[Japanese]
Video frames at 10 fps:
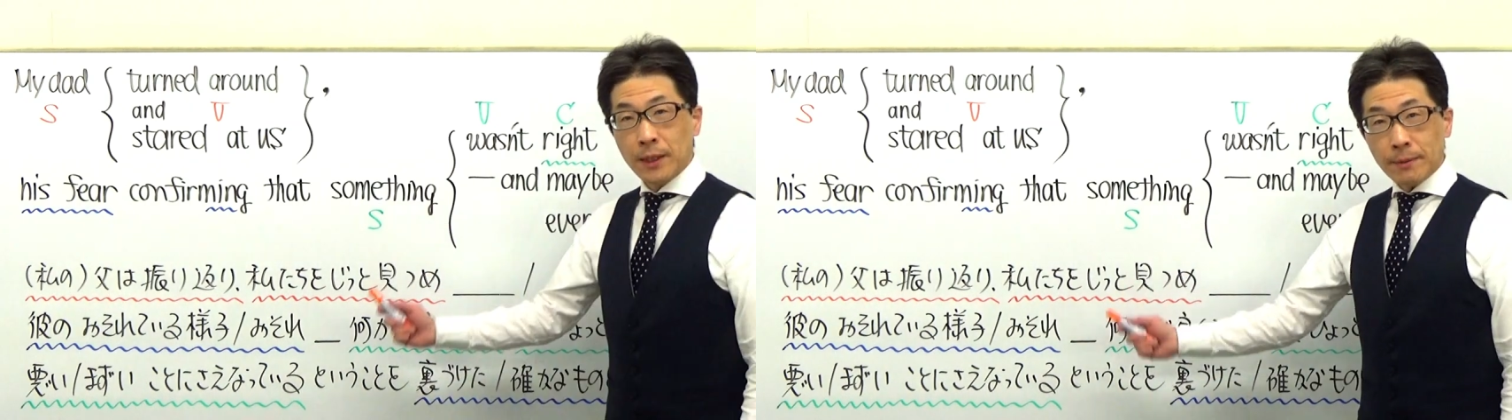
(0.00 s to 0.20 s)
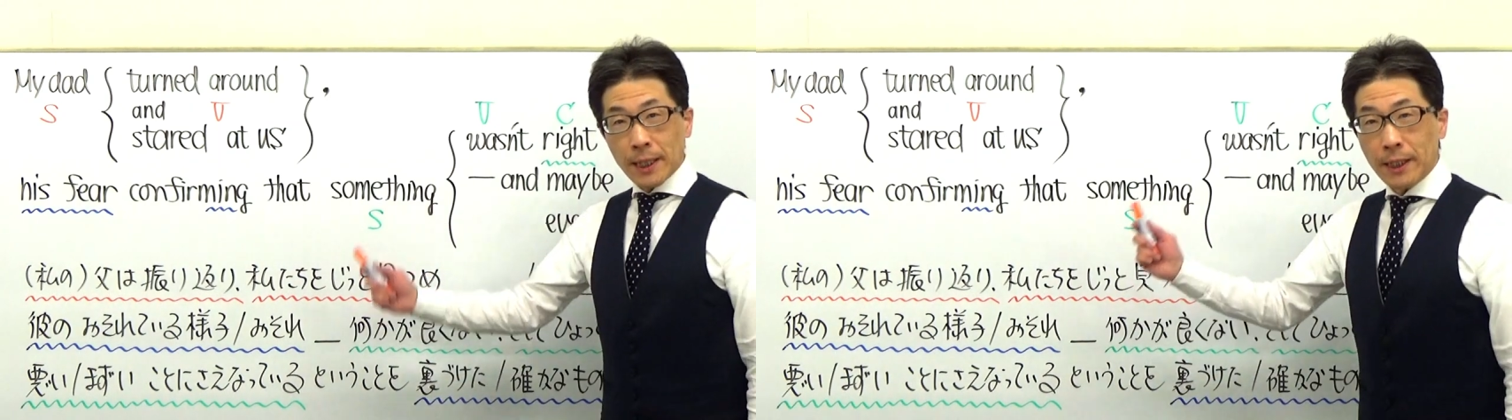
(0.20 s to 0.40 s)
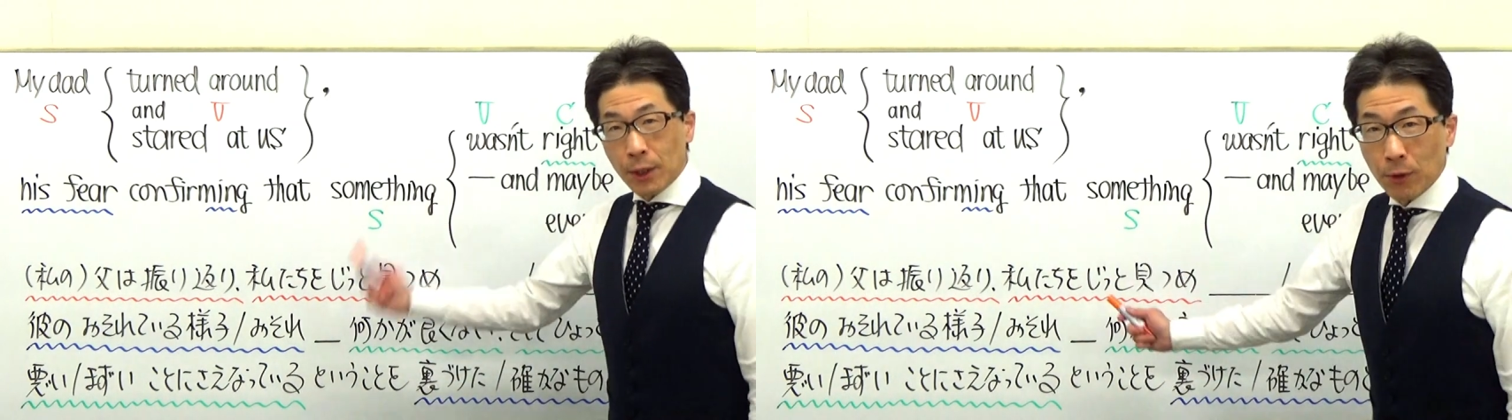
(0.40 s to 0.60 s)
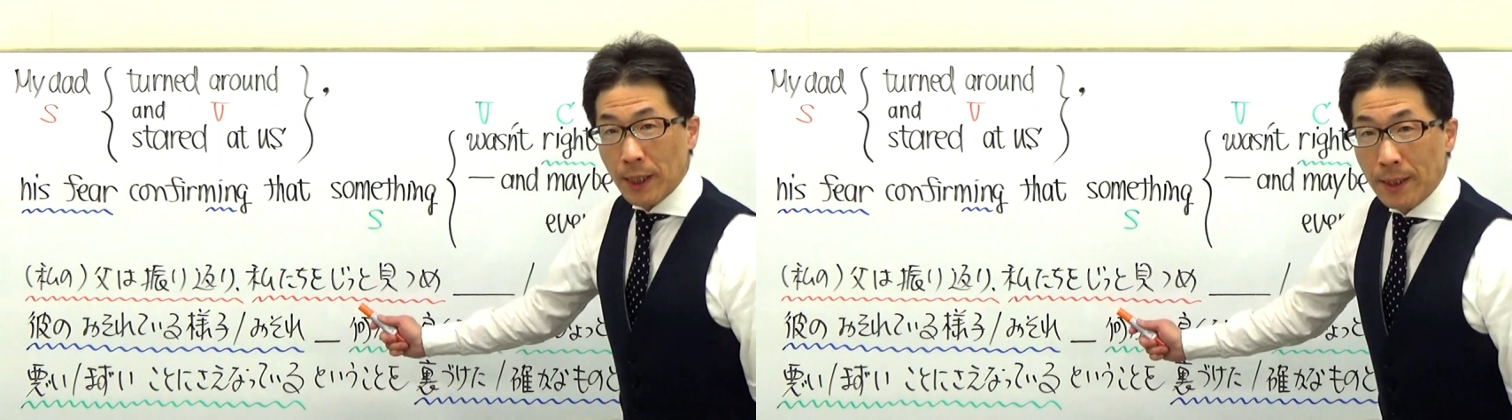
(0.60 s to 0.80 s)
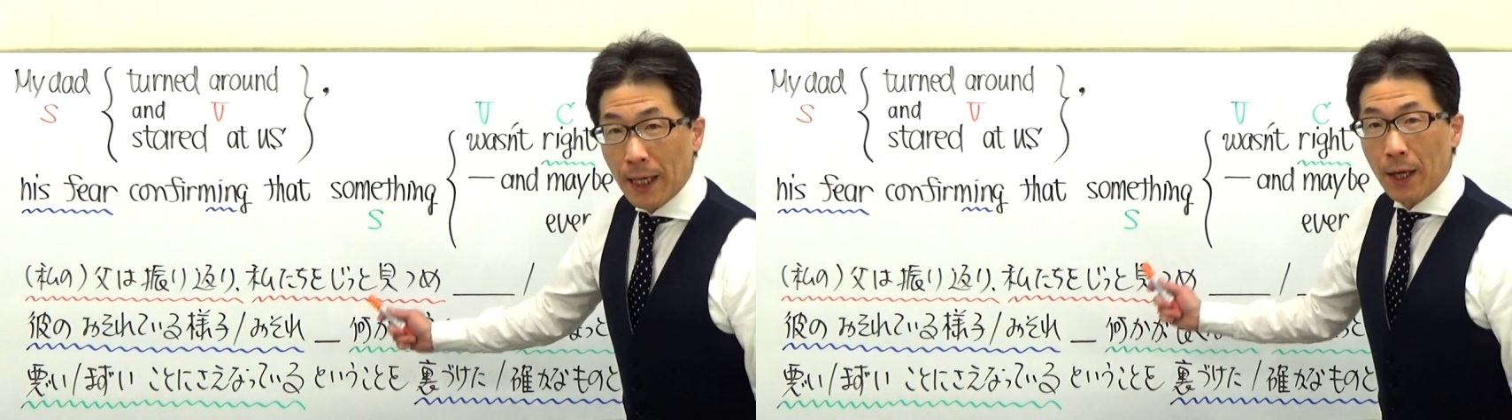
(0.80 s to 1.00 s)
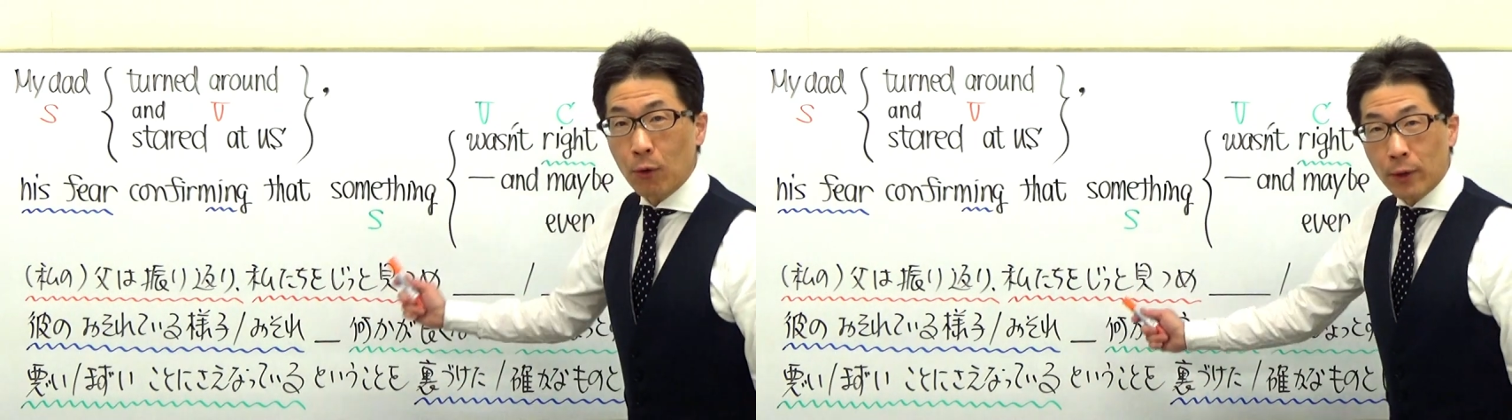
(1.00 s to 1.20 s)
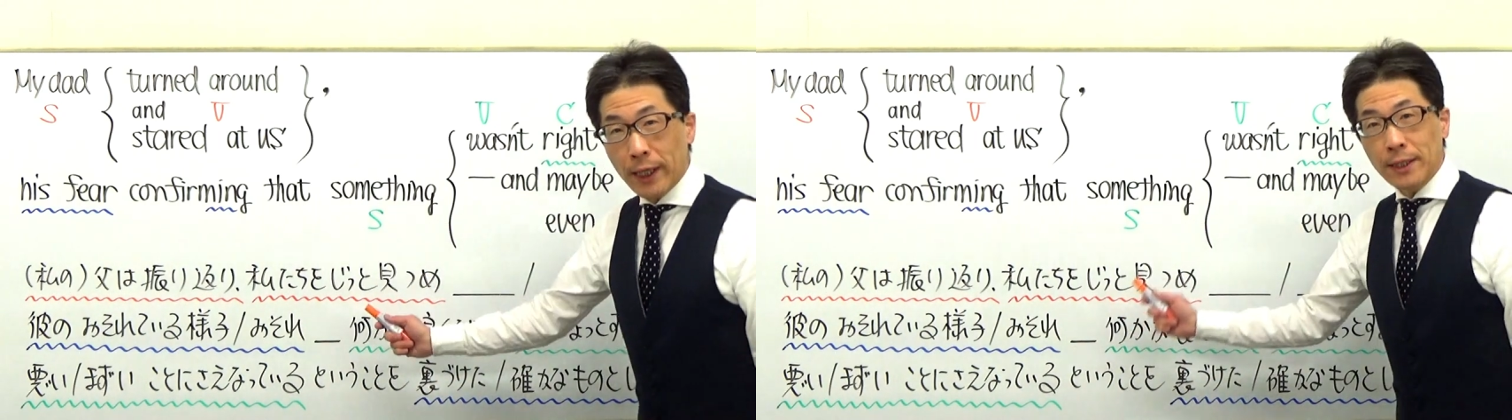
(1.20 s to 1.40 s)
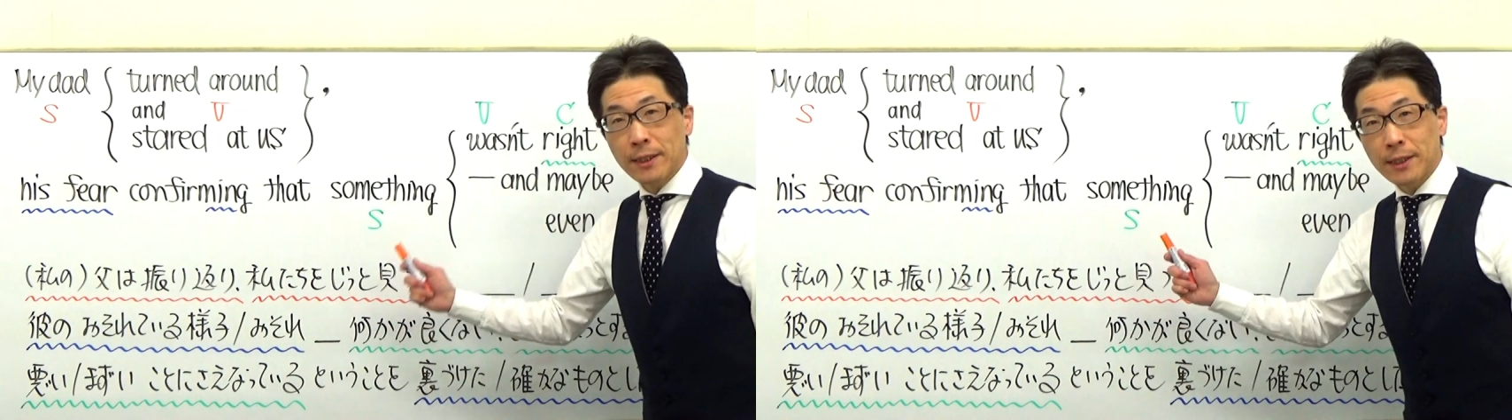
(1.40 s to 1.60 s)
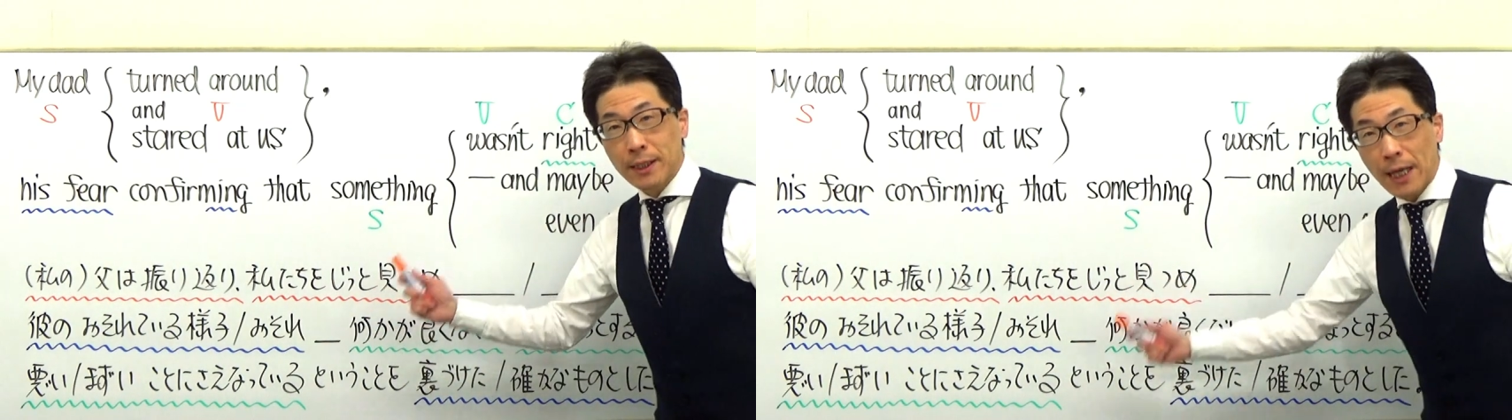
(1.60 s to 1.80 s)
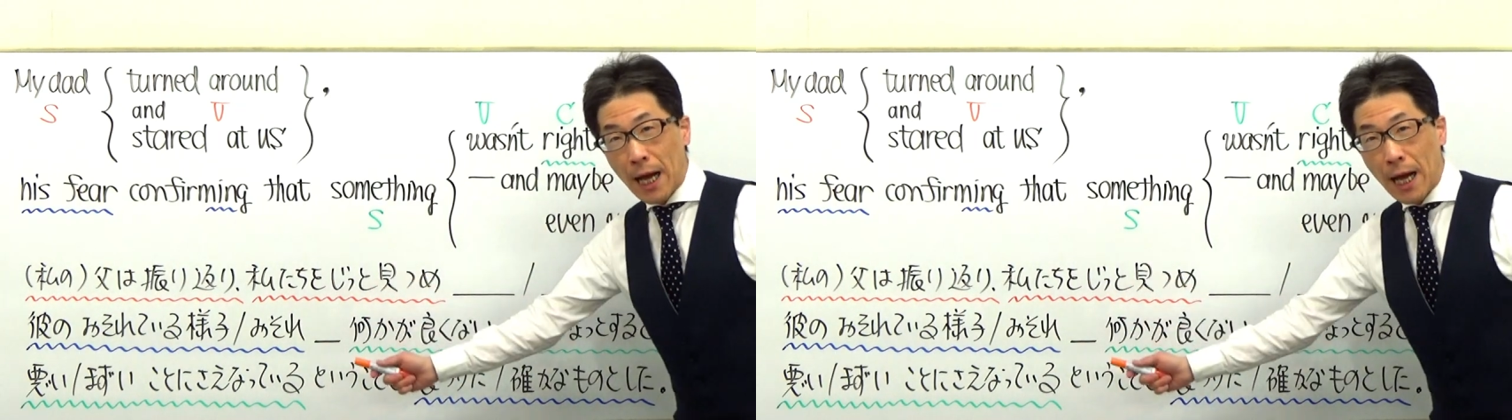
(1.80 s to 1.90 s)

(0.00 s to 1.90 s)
で皆さん、色ですが、オレンジ、